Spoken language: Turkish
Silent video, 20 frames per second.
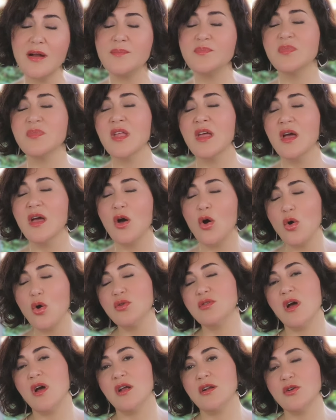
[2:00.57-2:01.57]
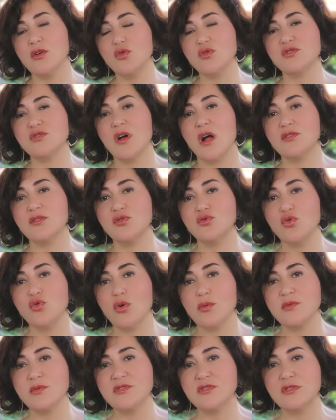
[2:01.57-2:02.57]
var. Onlarla gözaltı
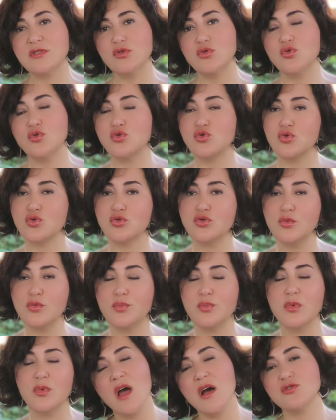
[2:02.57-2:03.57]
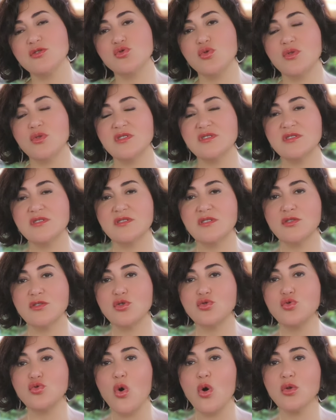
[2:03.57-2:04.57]
torbasını küçültüp daha sonrasında
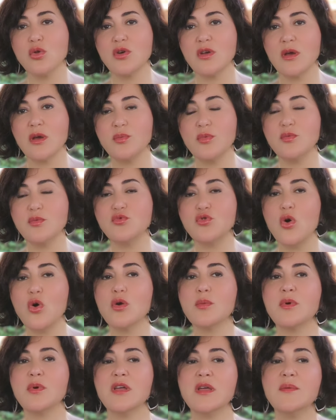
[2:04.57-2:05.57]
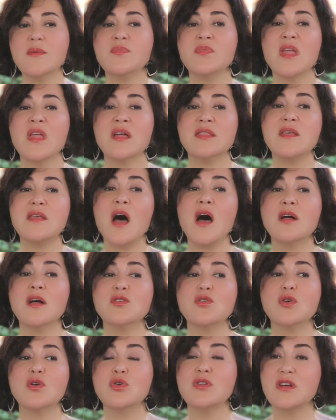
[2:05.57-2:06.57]
da dolgu yapıp torbayı
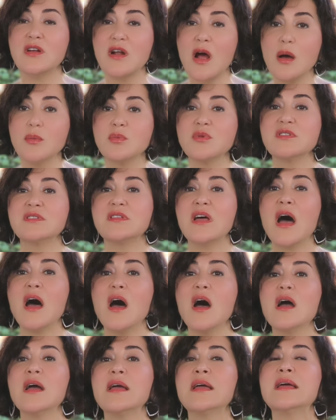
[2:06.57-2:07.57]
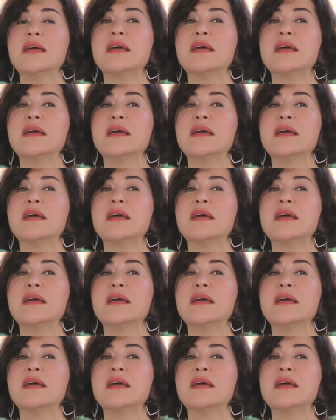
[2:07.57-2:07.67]
daha tolerable, daha